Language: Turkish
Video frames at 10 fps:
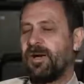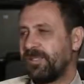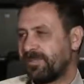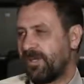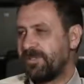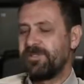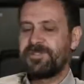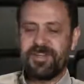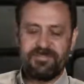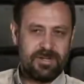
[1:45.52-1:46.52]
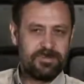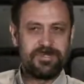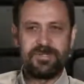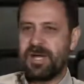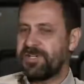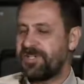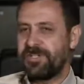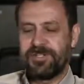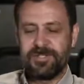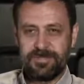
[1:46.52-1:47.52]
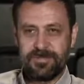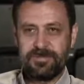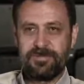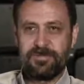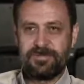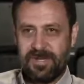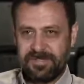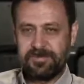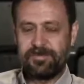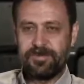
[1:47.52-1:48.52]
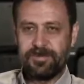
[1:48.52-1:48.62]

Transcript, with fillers: hatanı, sevabını, her şeyini tartıp